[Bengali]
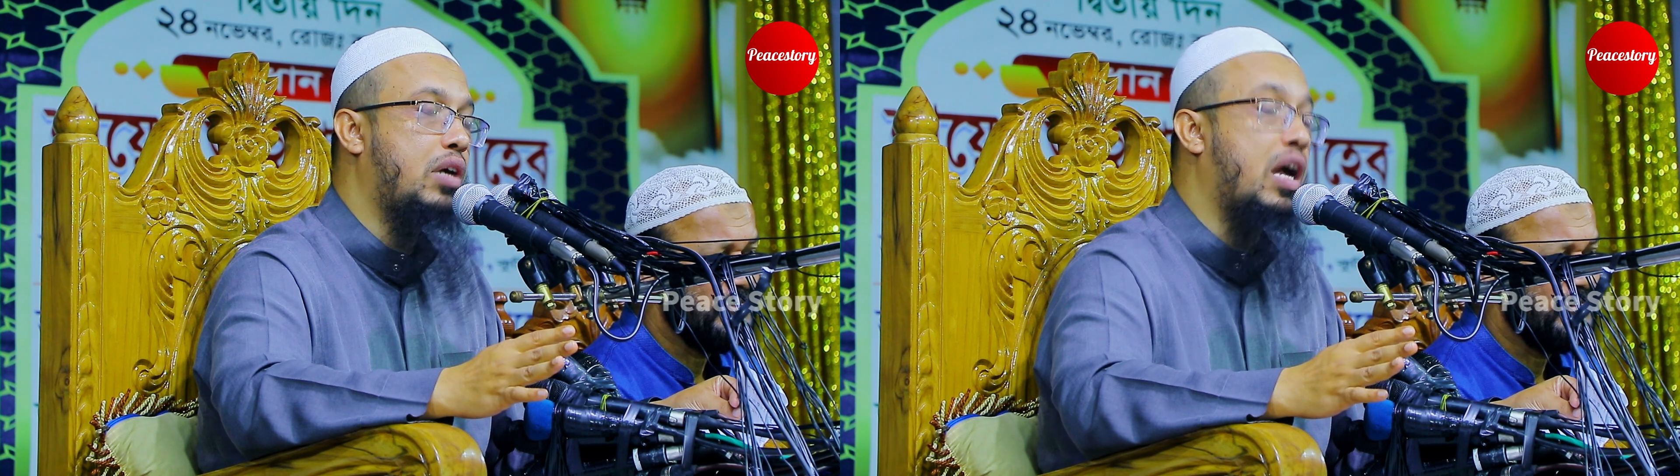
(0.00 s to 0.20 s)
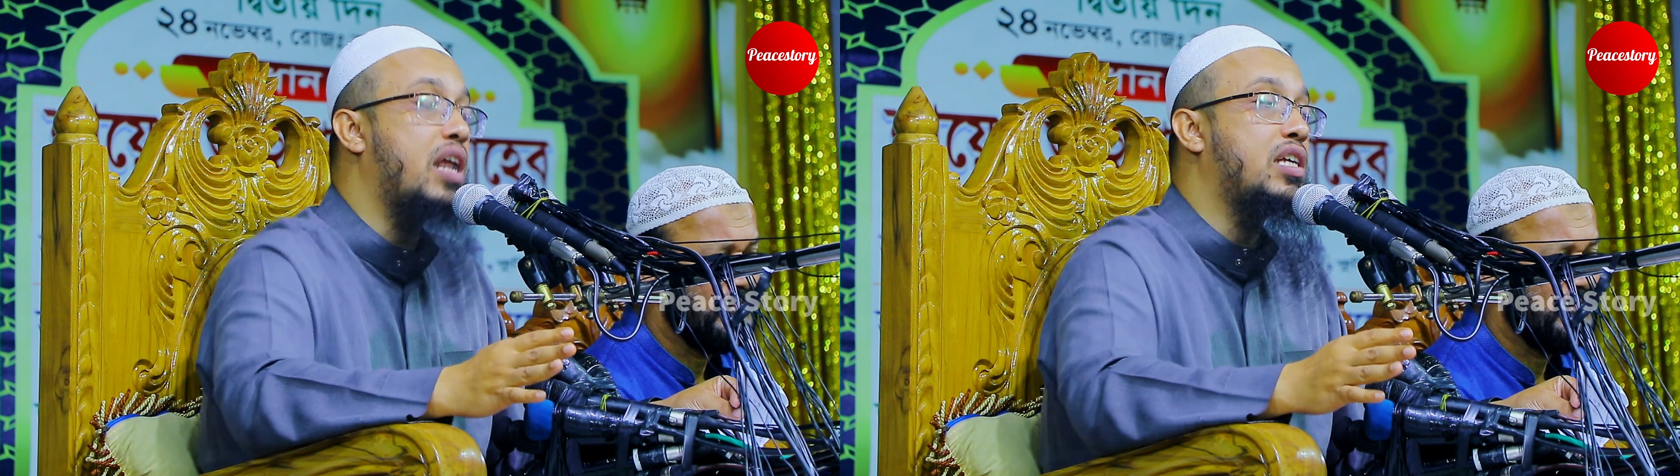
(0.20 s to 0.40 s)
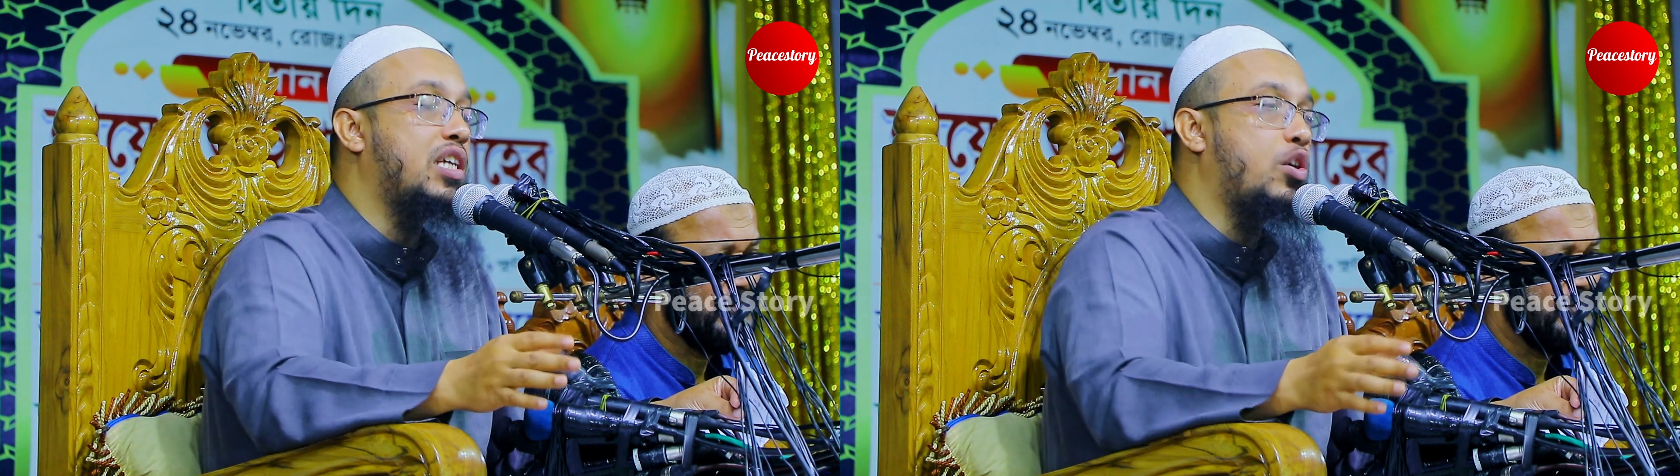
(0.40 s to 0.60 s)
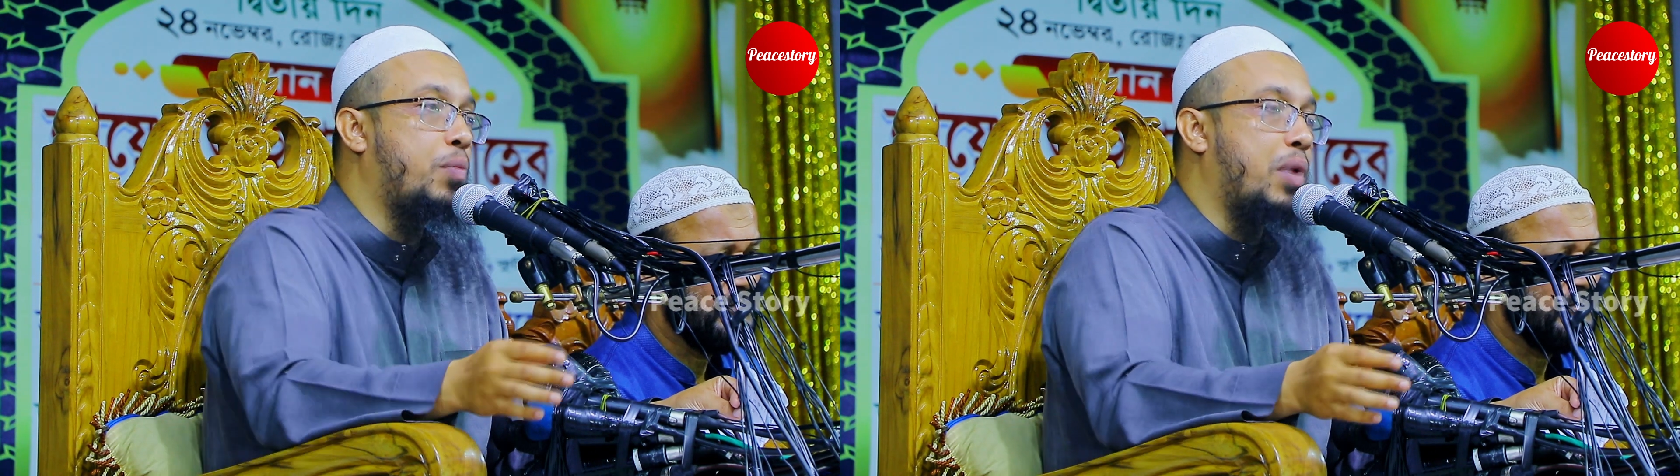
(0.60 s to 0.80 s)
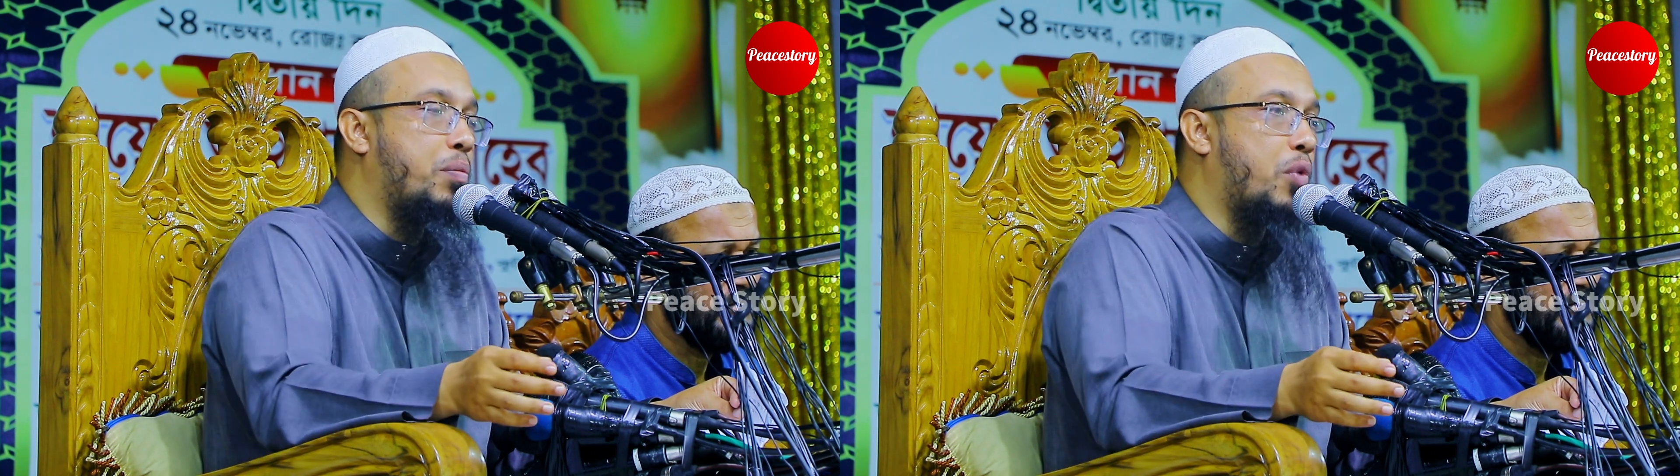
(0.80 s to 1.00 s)
কারা সে
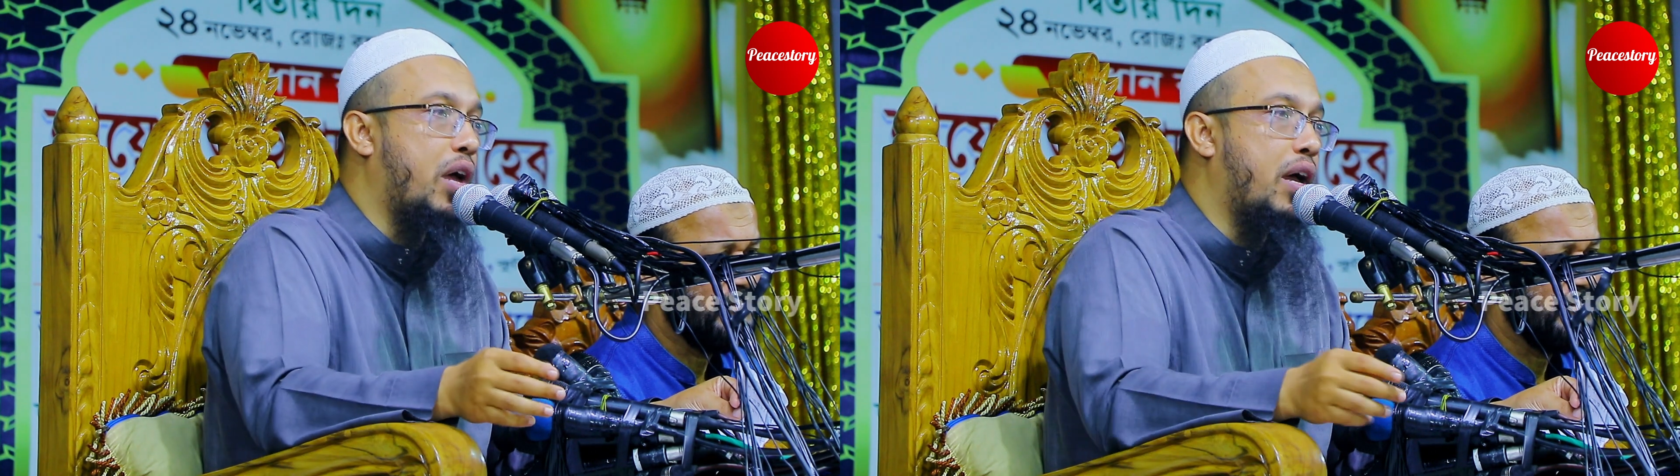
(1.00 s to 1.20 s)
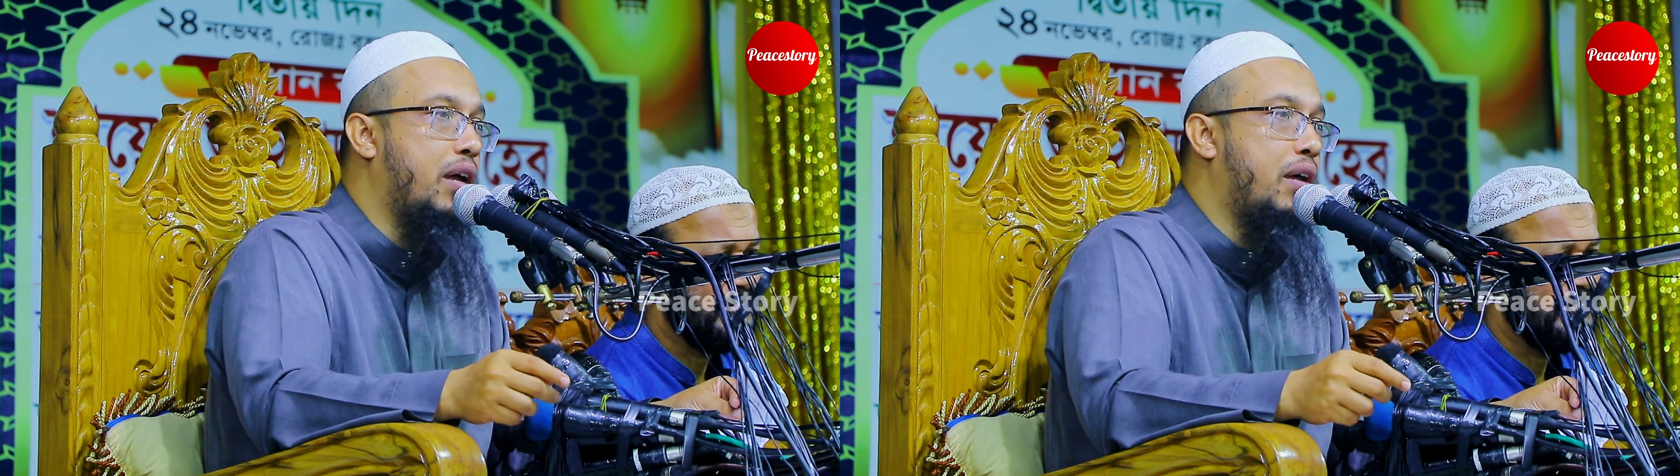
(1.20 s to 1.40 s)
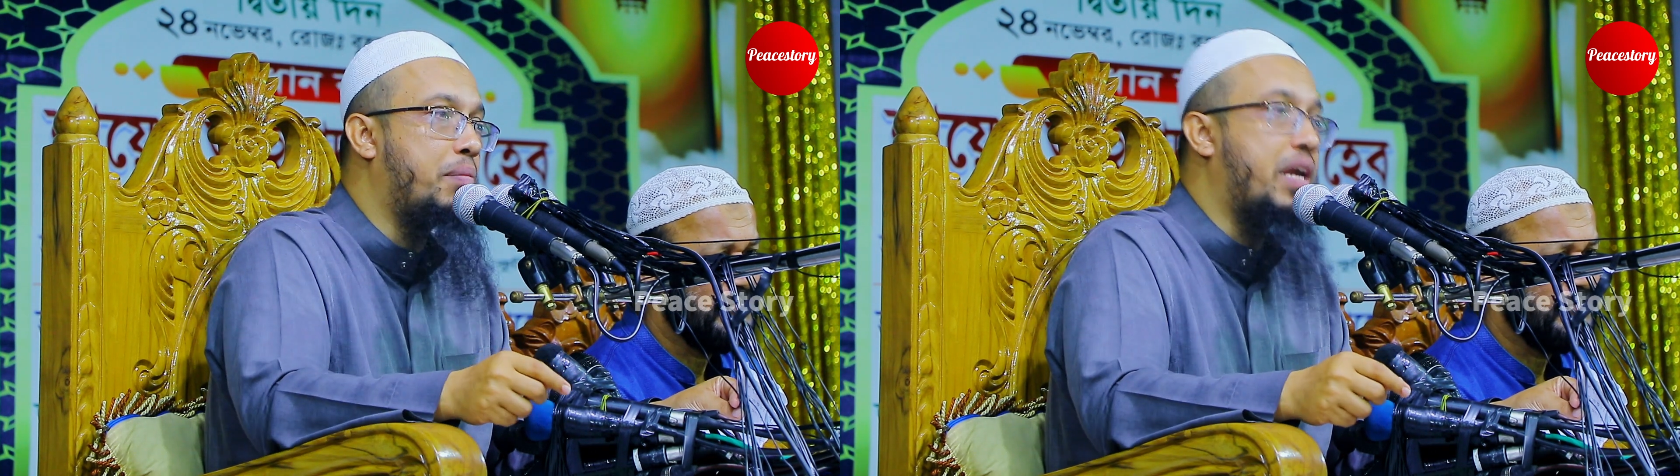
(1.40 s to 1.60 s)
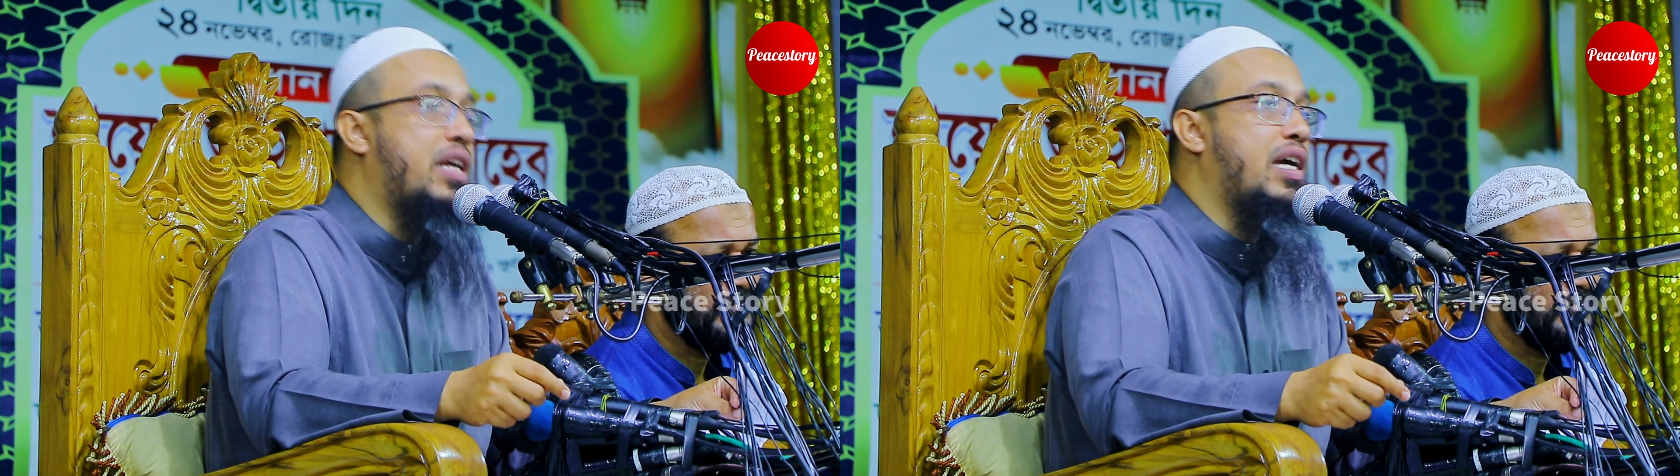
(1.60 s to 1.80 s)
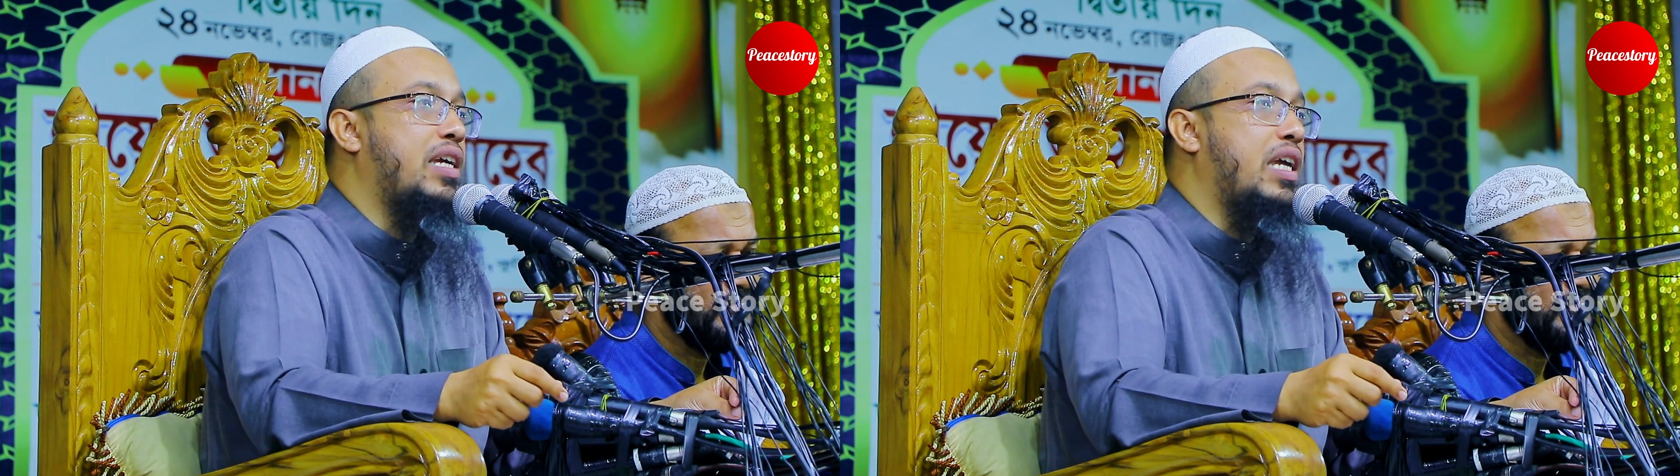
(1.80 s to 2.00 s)
কপাল পড়া মার্কা